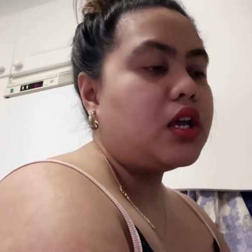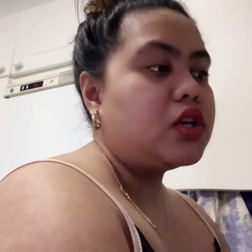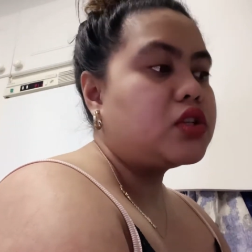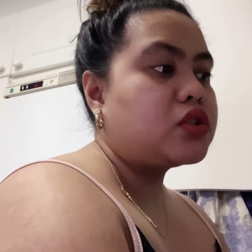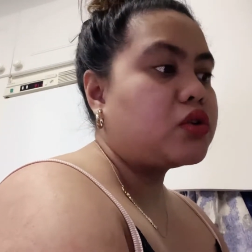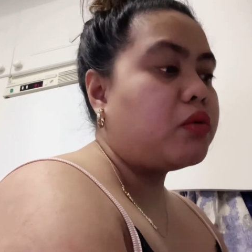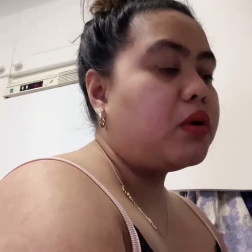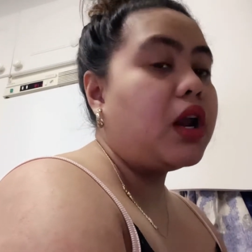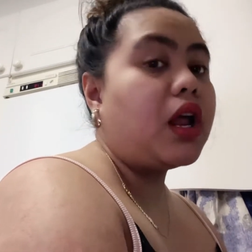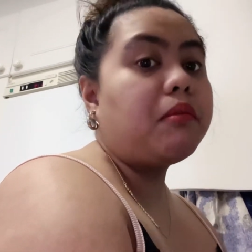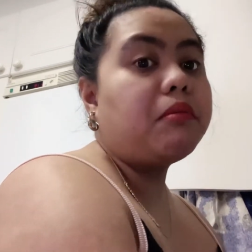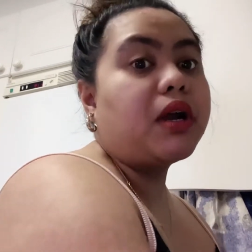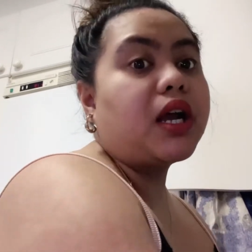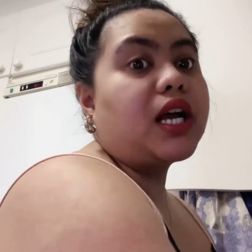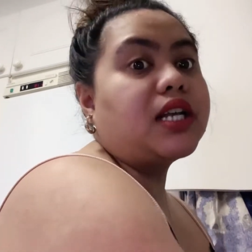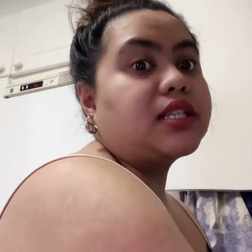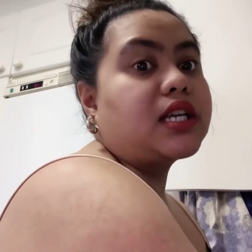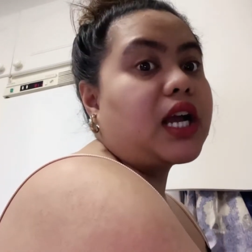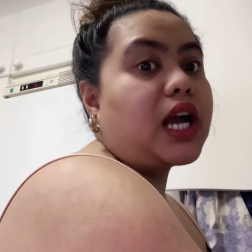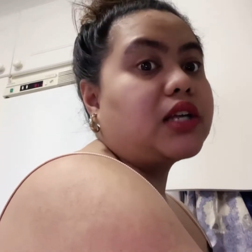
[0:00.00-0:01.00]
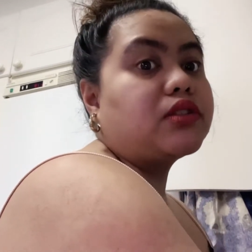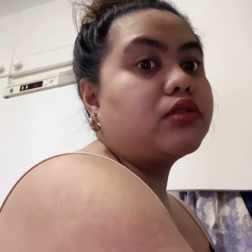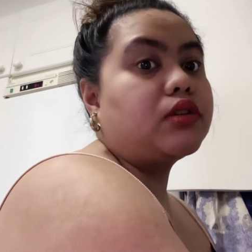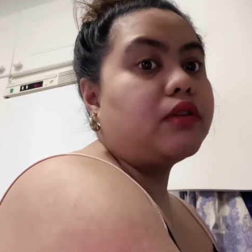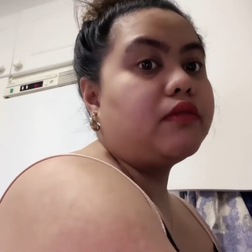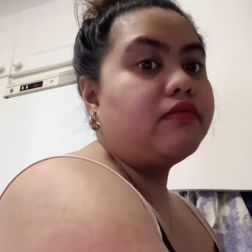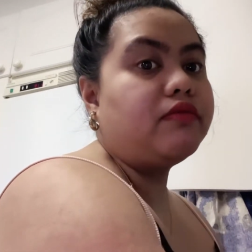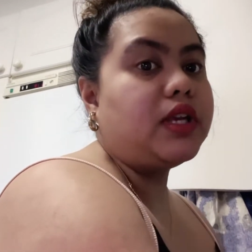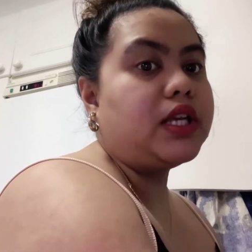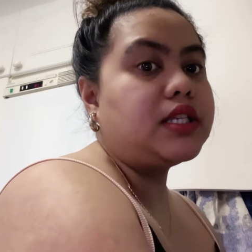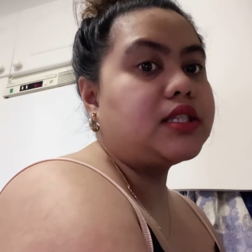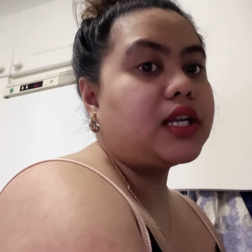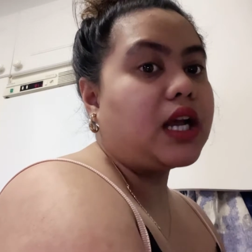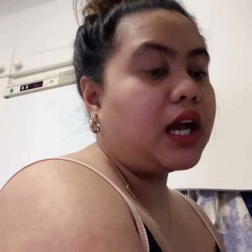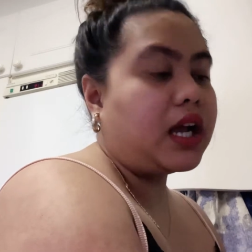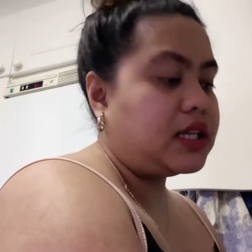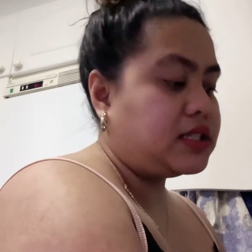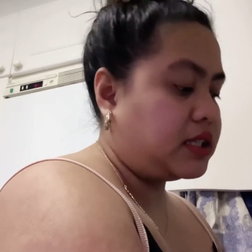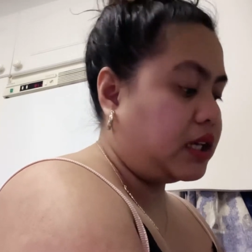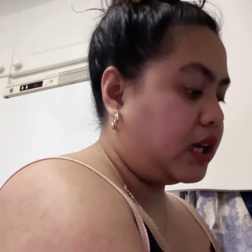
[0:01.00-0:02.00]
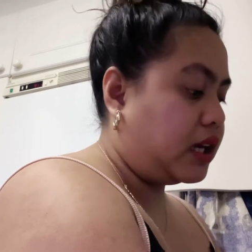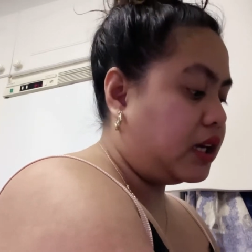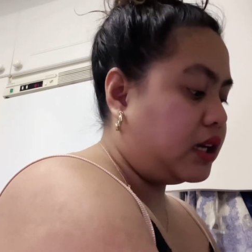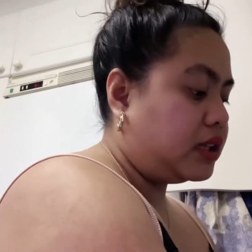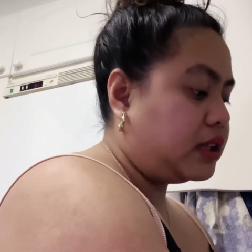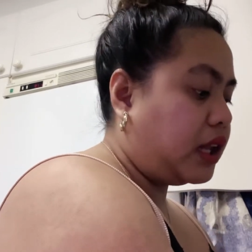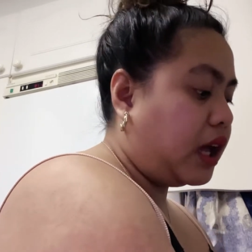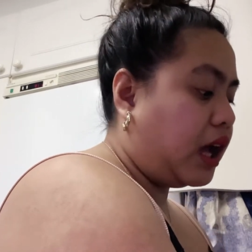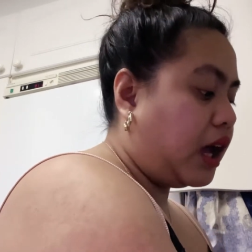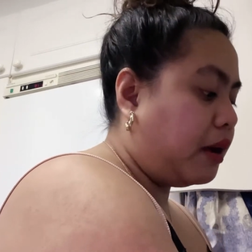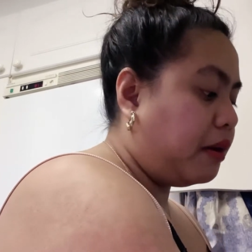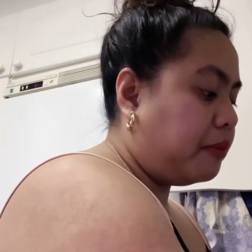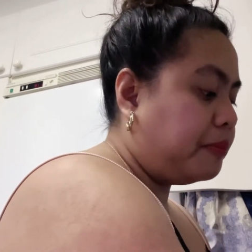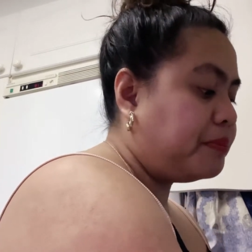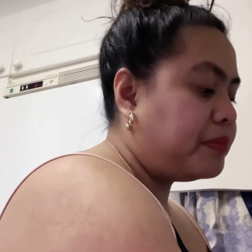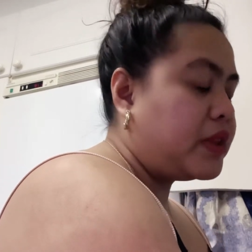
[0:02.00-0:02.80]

So, wala kang mag-asikaso ng visa kasi naka,